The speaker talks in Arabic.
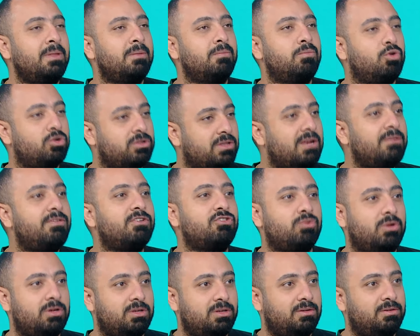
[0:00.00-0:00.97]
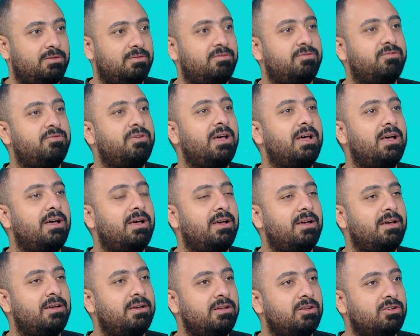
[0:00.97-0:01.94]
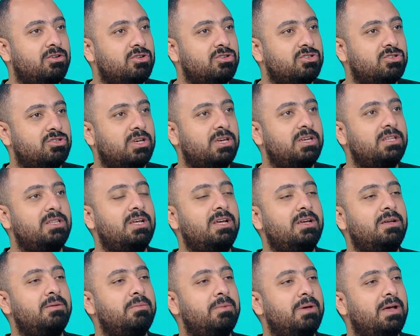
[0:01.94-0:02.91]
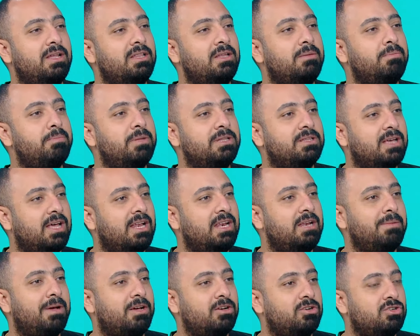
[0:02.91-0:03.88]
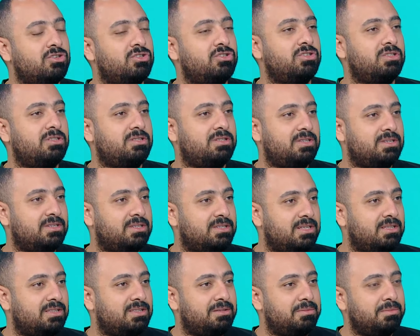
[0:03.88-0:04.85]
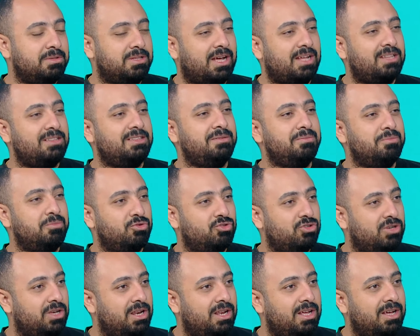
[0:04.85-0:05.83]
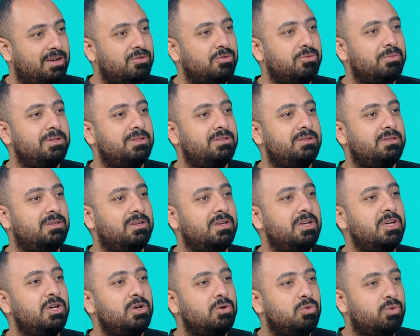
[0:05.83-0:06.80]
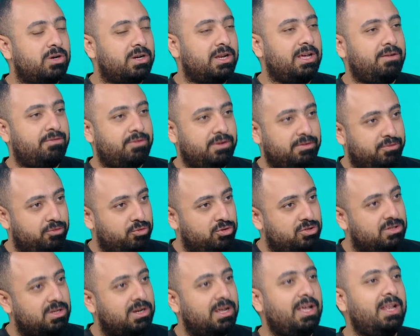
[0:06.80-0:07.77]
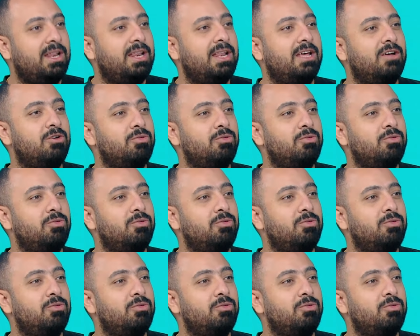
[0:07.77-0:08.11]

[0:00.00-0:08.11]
مختلفه شويه فالقصه هنا انا بتكلم عن قصه ست بتعدي بمشكله وبت والرحف في وسط رحله